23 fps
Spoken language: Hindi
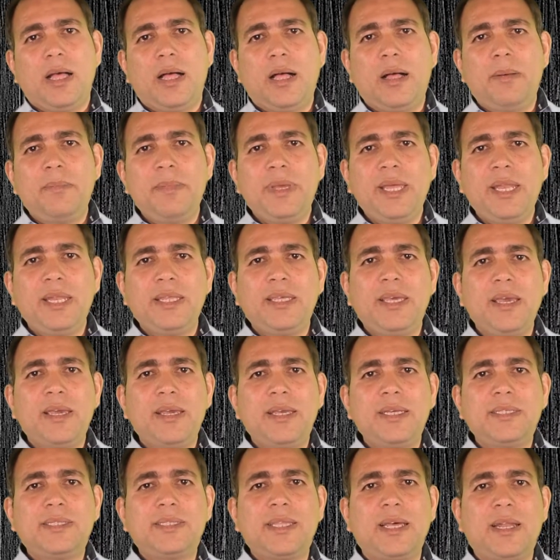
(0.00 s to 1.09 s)
हम इनकी
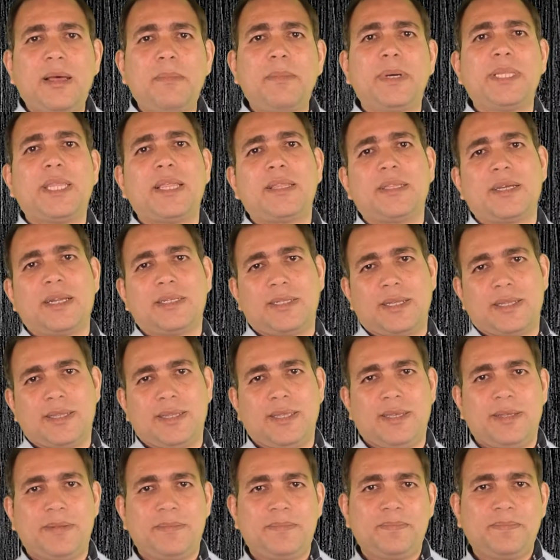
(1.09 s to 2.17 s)
किस तरह मदद कर
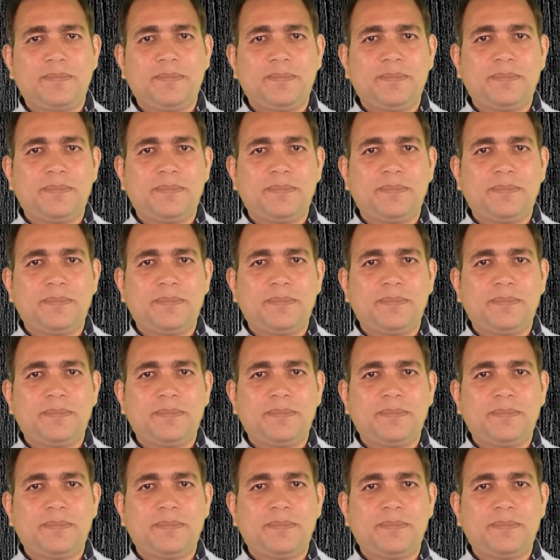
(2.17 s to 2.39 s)
सकते हैं